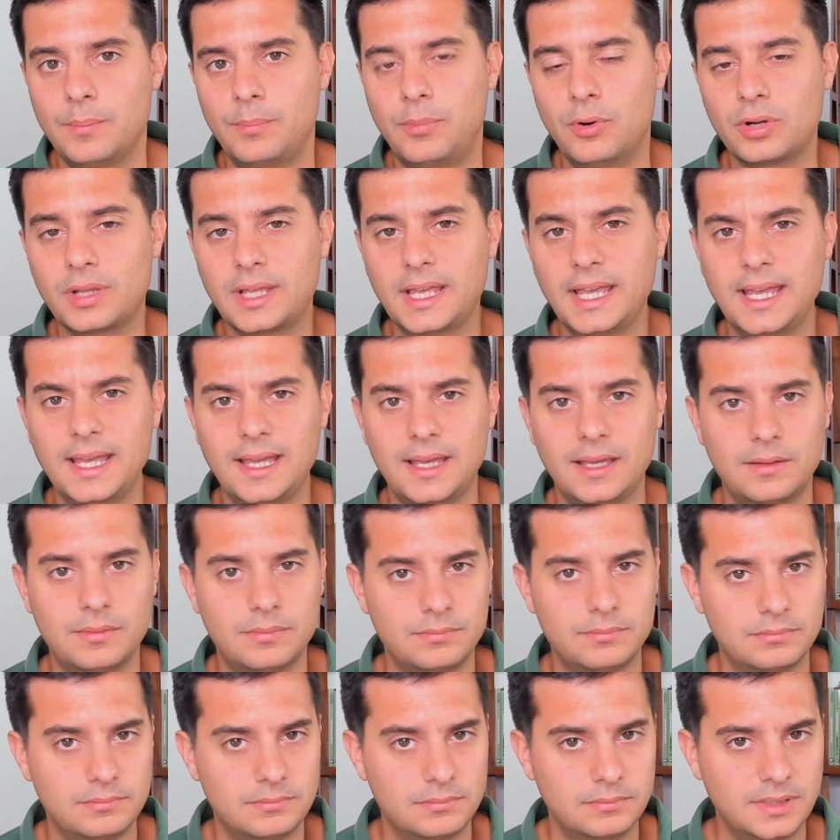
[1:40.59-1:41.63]
¿Por
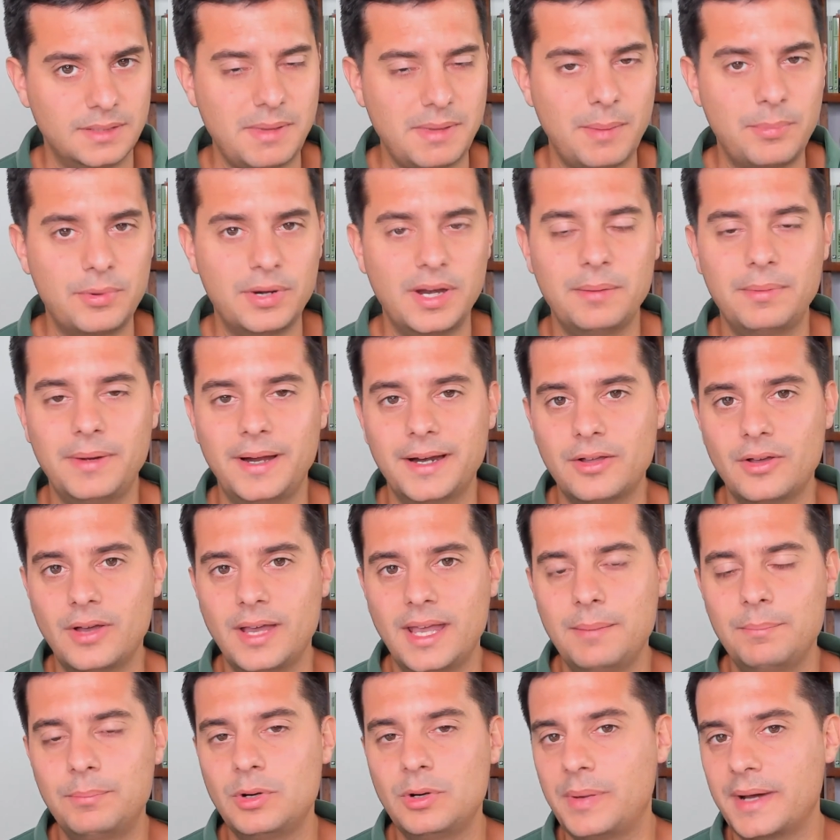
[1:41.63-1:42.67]
qué? Te voy a poner varios
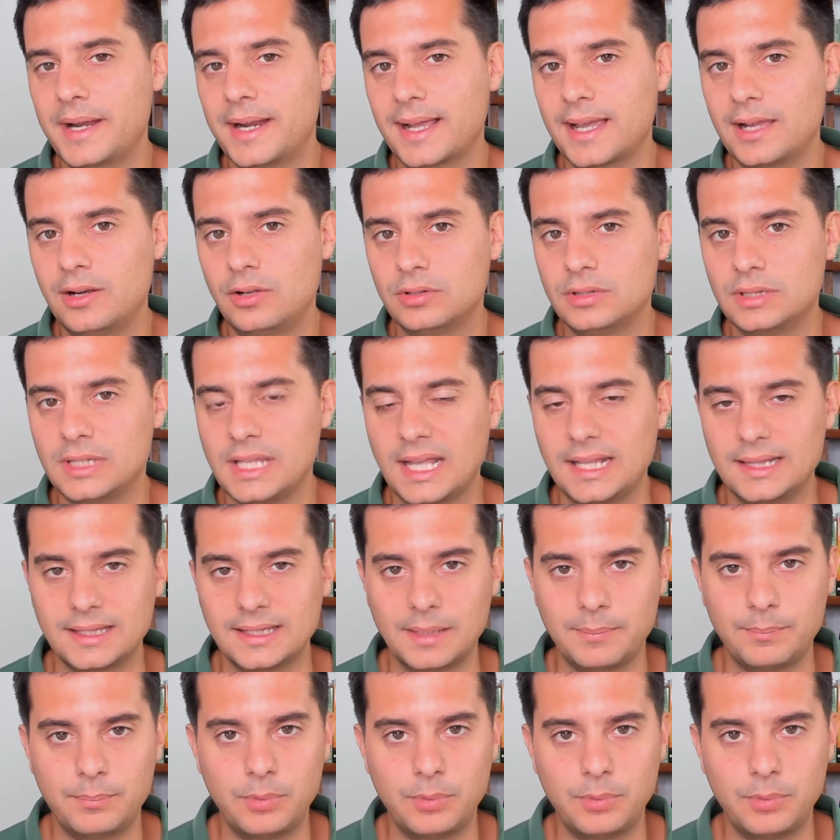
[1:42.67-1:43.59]
ejemplos para que lo entiendas.